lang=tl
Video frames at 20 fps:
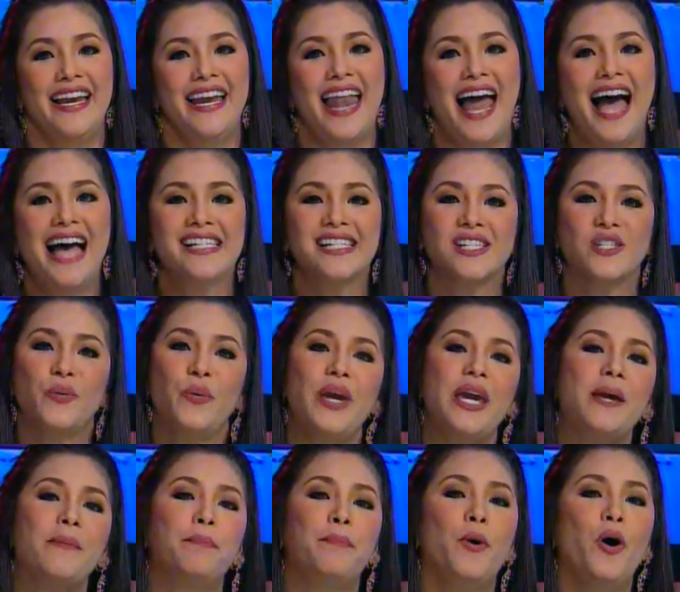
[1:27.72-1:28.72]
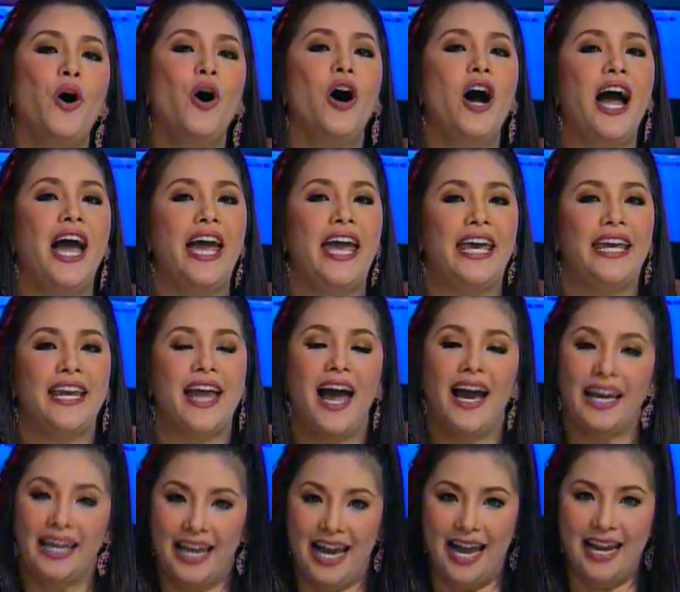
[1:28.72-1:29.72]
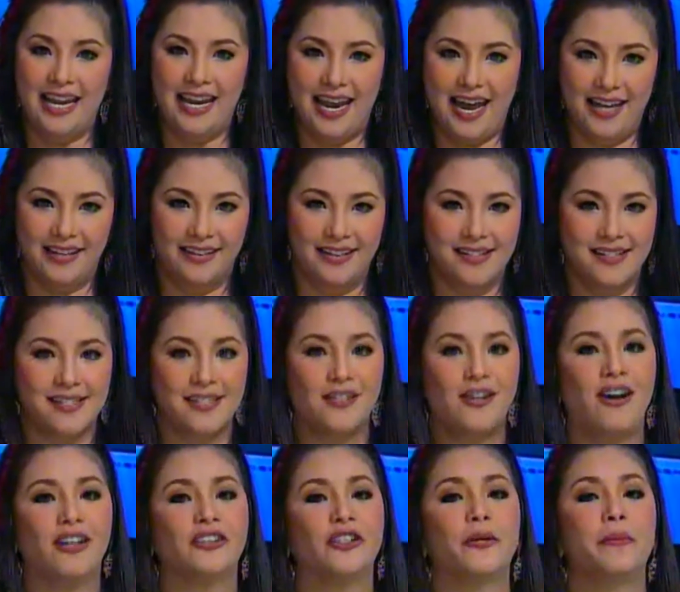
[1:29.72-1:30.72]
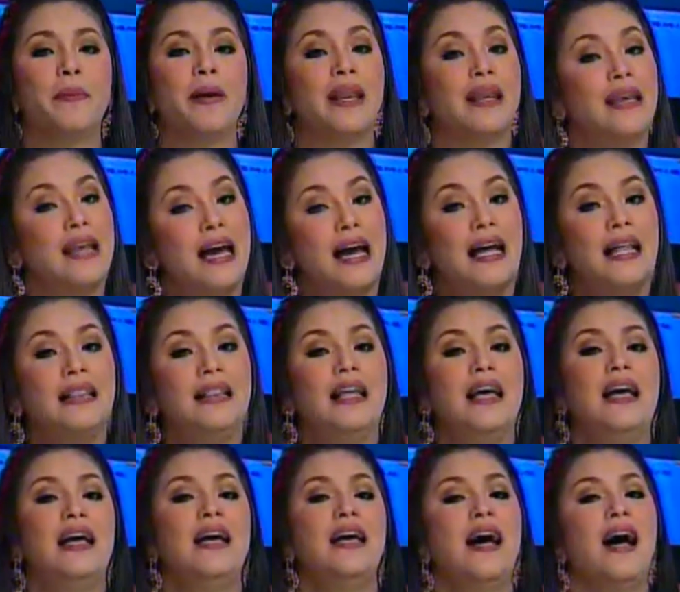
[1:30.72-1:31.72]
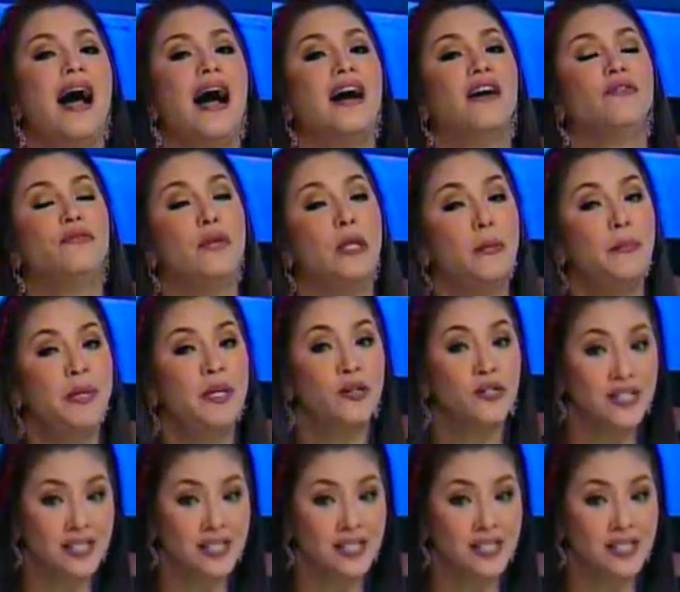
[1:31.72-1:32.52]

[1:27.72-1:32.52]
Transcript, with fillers: Last week po ay nakilala natin si Dr. Bernal ang Filipino